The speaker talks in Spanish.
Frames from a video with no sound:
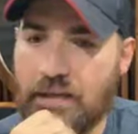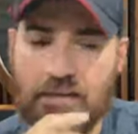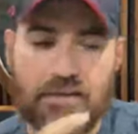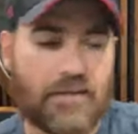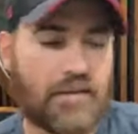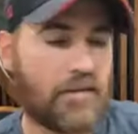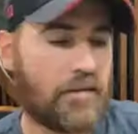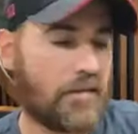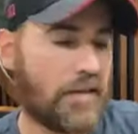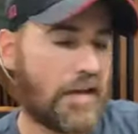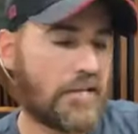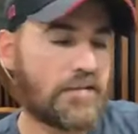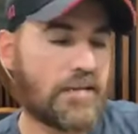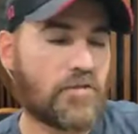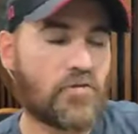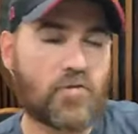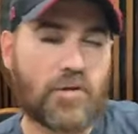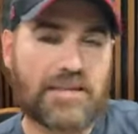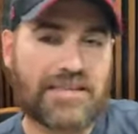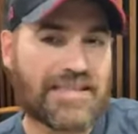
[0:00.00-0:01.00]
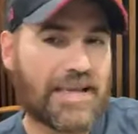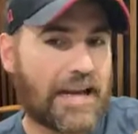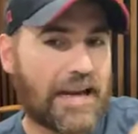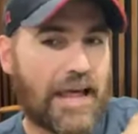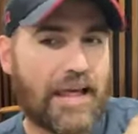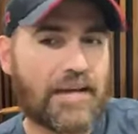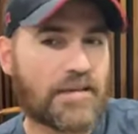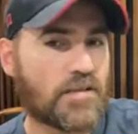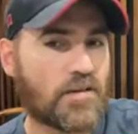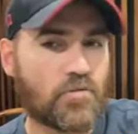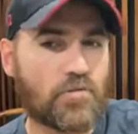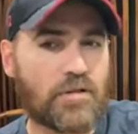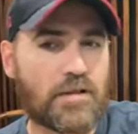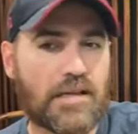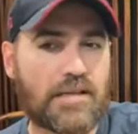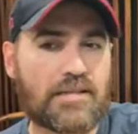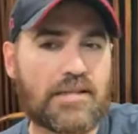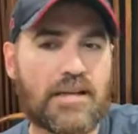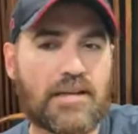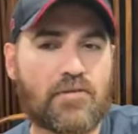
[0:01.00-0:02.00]
Que te hacen tu ensalada, así
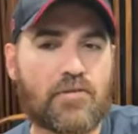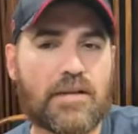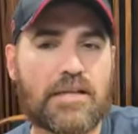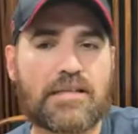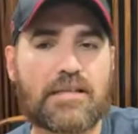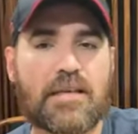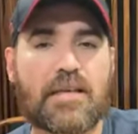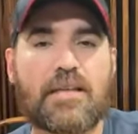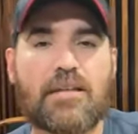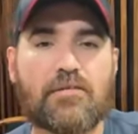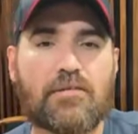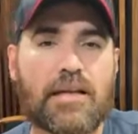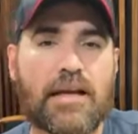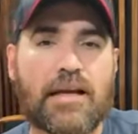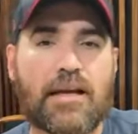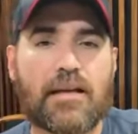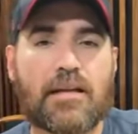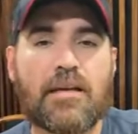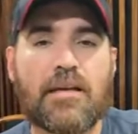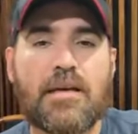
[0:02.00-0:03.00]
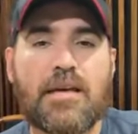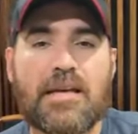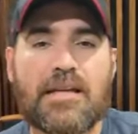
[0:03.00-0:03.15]
un, es en una esquina, es callejero.